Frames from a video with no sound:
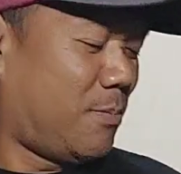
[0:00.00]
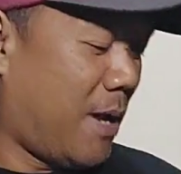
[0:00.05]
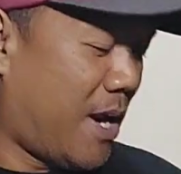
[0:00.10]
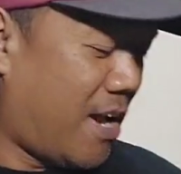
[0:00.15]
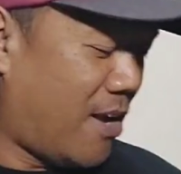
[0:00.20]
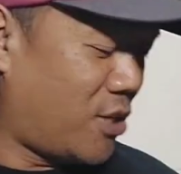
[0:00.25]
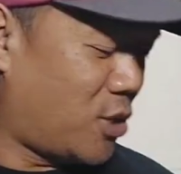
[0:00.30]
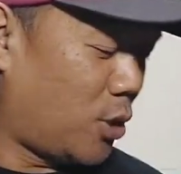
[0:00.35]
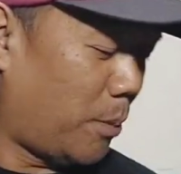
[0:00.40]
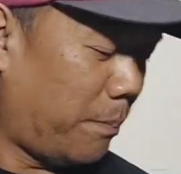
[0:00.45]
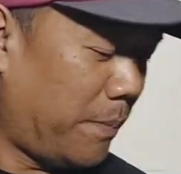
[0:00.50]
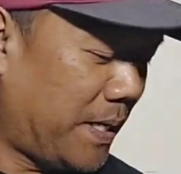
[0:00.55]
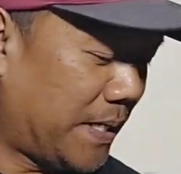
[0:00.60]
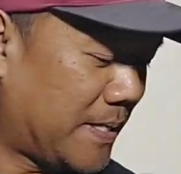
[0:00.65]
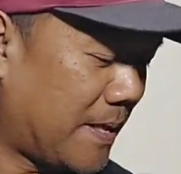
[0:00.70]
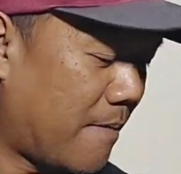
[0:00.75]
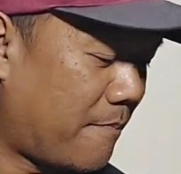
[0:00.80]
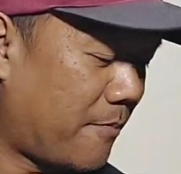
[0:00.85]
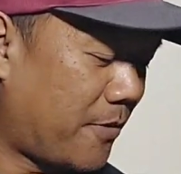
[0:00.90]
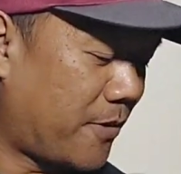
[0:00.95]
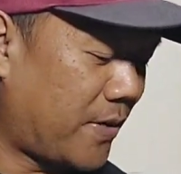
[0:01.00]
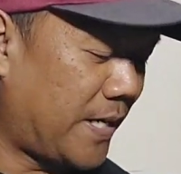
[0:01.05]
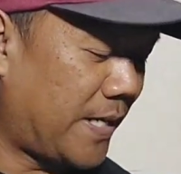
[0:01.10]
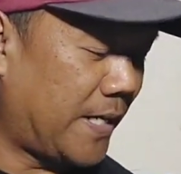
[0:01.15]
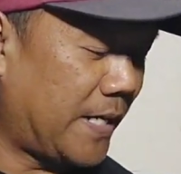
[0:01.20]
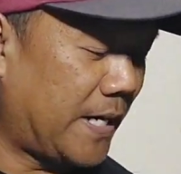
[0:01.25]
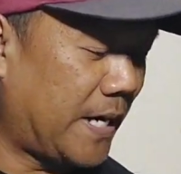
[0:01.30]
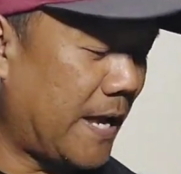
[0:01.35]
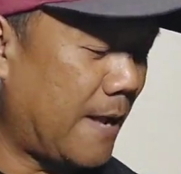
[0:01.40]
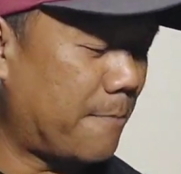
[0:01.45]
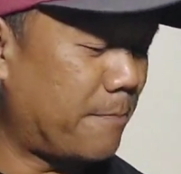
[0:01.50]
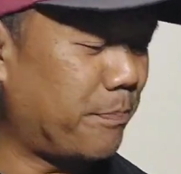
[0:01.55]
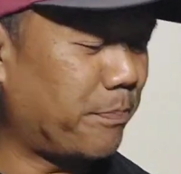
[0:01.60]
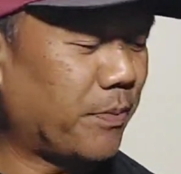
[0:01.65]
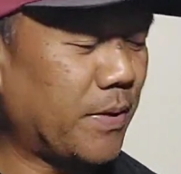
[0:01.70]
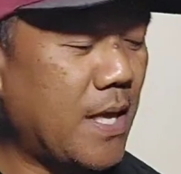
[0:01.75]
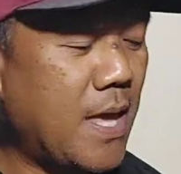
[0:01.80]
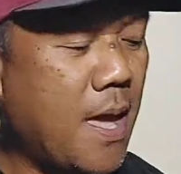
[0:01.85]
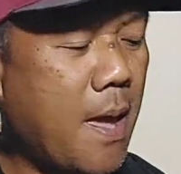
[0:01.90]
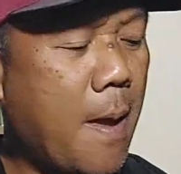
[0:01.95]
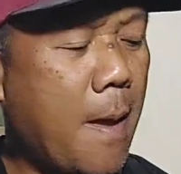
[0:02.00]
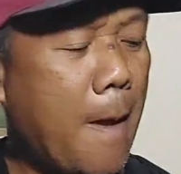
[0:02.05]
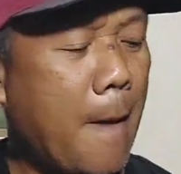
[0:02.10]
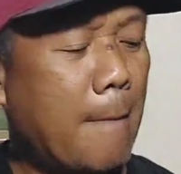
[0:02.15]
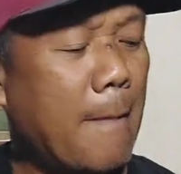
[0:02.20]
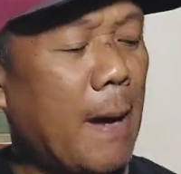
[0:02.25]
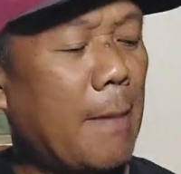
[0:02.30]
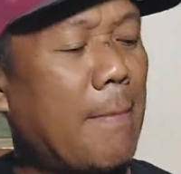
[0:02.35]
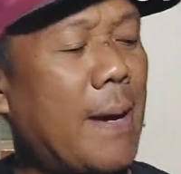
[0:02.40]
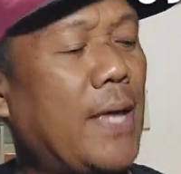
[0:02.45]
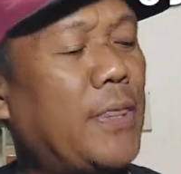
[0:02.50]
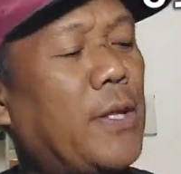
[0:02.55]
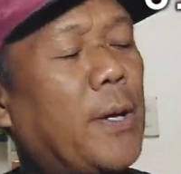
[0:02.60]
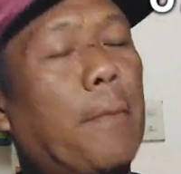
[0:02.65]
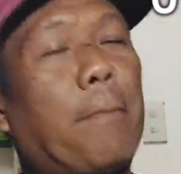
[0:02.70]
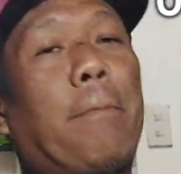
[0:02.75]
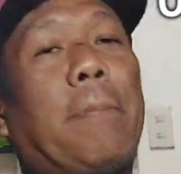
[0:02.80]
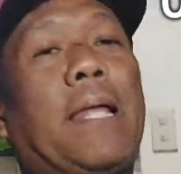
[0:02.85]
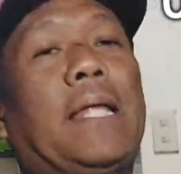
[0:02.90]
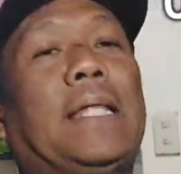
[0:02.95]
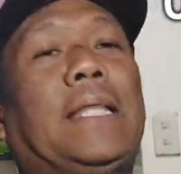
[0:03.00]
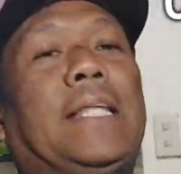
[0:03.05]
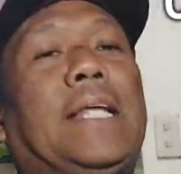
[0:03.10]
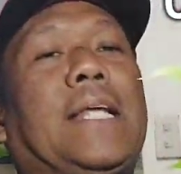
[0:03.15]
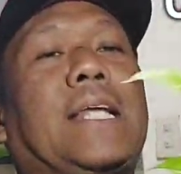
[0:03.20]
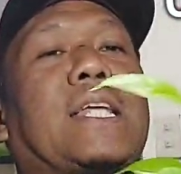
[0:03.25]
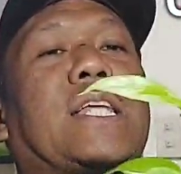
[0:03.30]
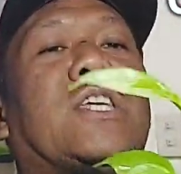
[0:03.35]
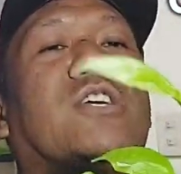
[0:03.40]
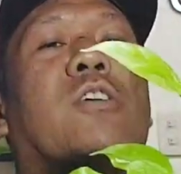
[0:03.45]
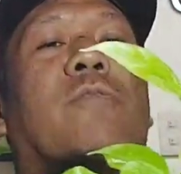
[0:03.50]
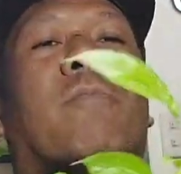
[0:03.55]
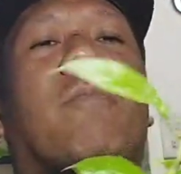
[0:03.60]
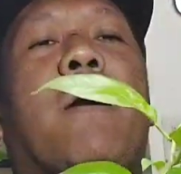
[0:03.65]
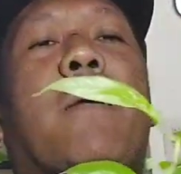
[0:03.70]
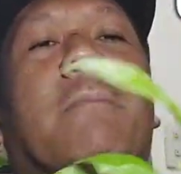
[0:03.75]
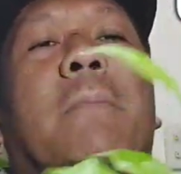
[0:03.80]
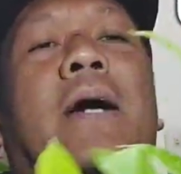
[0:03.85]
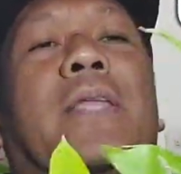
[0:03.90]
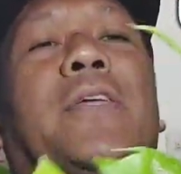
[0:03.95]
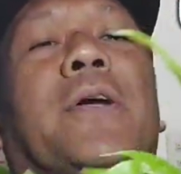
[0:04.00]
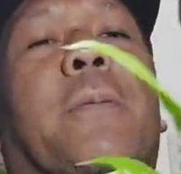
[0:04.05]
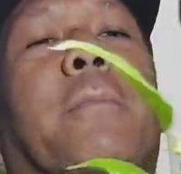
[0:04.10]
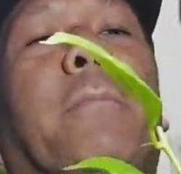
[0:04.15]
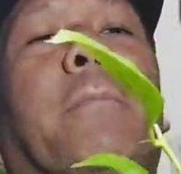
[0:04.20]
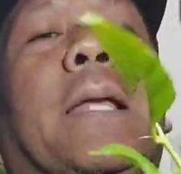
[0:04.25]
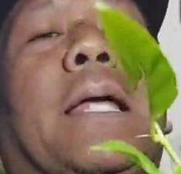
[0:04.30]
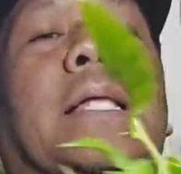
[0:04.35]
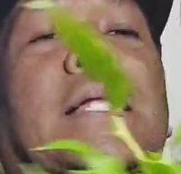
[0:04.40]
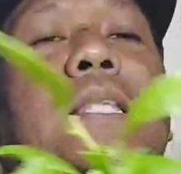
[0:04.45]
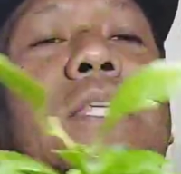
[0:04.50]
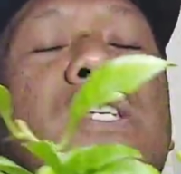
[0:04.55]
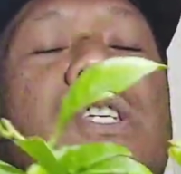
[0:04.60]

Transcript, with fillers: Yes, meron ako super top rare. Yan. Ang mother plant din ninyo, pang mother plant.